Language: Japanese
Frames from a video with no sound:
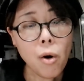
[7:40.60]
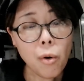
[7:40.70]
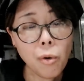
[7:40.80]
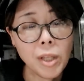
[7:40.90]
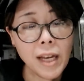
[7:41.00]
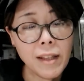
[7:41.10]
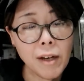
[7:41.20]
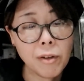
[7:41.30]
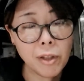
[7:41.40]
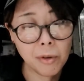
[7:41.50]
オーナーで
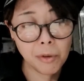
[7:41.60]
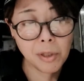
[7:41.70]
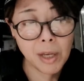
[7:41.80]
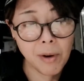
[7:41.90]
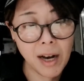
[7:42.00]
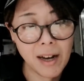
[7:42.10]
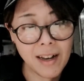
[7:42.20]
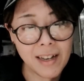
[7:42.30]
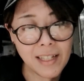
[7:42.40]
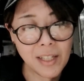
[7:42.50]
あるヒロとしては、
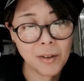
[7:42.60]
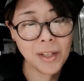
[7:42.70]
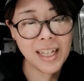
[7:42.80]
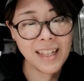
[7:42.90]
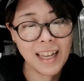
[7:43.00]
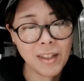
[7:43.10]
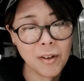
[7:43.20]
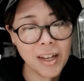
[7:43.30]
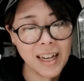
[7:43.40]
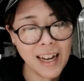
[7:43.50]
その日がた
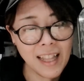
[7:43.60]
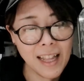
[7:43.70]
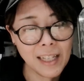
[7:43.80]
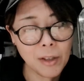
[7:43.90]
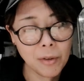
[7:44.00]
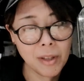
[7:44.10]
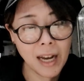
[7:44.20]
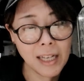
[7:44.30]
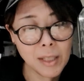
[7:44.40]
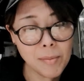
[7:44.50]
とえ彼らにとって
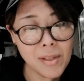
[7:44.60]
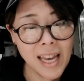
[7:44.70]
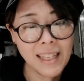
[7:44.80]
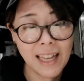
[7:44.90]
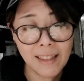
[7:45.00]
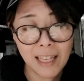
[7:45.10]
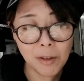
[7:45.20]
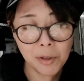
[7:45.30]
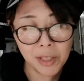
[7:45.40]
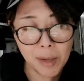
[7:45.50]
初舞台だった
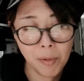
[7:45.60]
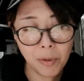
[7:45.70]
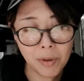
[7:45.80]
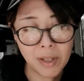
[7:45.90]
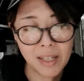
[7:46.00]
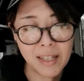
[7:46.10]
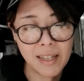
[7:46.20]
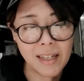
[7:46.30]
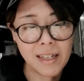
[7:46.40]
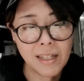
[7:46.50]
としても、
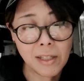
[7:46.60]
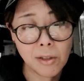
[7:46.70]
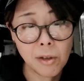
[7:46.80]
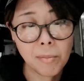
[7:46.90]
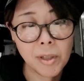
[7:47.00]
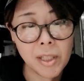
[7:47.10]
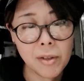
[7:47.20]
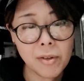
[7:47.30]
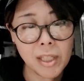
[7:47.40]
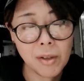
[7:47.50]

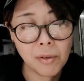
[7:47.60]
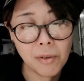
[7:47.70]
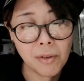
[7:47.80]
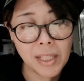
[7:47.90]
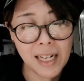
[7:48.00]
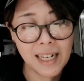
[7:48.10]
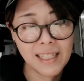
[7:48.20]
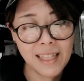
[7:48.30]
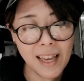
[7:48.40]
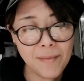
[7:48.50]
スローミュージックにどんどん参加
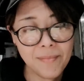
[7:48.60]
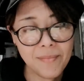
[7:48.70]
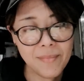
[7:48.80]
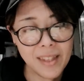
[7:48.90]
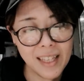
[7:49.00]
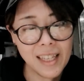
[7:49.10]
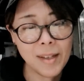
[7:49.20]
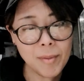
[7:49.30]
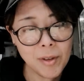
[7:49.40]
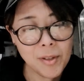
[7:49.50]
して、
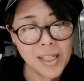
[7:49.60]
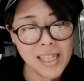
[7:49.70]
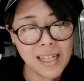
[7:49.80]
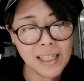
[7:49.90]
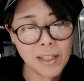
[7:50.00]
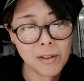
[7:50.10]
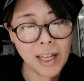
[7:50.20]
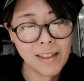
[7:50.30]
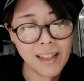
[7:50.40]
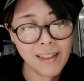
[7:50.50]
いいミュージシャンに
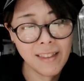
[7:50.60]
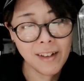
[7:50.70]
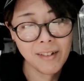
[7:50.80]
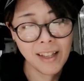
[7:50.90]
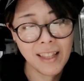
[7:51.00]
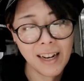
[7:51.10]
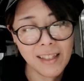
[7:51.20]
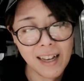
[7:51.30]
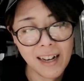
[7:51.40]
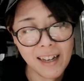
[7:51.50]
育っていってくれた
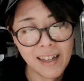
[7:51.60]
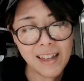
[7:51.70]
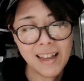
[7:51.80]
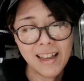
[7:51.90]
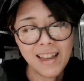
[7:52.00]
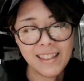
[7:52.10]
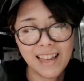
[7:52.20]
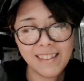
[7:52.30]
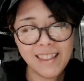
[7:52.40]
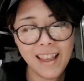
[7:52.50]
らなぁ。
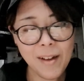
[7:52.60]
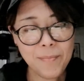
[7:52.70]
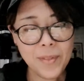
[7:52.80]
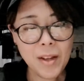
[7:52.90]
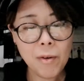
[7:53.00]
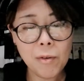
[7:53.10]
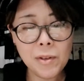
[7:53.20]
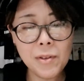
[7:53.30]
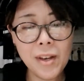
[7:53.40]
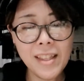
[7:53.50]
なんて、
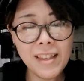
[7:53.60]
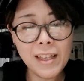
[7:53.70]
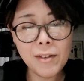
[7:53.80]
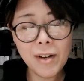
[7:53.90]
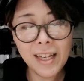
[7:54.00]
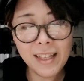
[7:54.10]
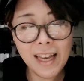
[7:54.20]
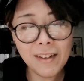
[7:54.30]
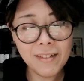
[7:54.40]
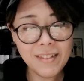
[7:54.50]
くそえんでいるわけ
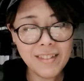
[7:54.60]
である。